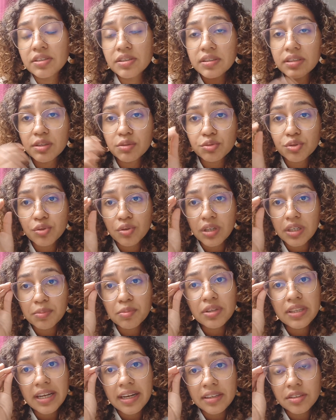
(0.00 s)
Então escolhi
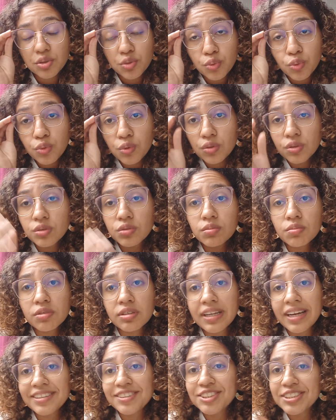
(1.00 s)
mudar de curso,
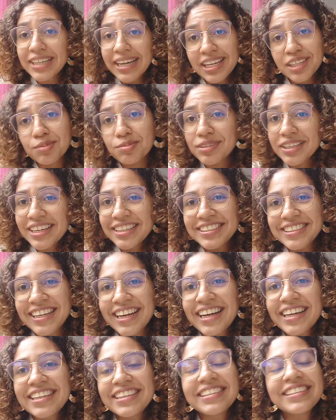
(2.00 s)
mudar de estado, mudar de
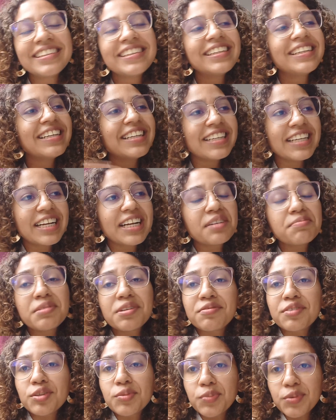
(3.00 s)
área e acabei
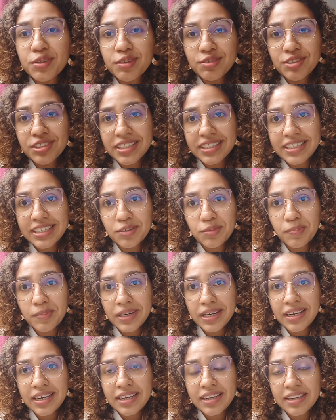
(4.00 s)
vindo para o Rio de Janeiro
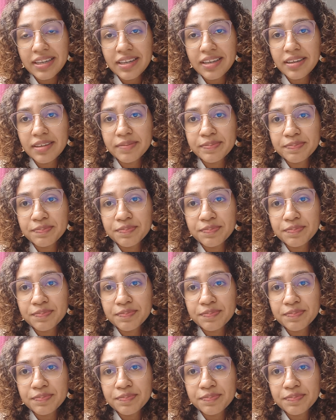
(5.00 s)
para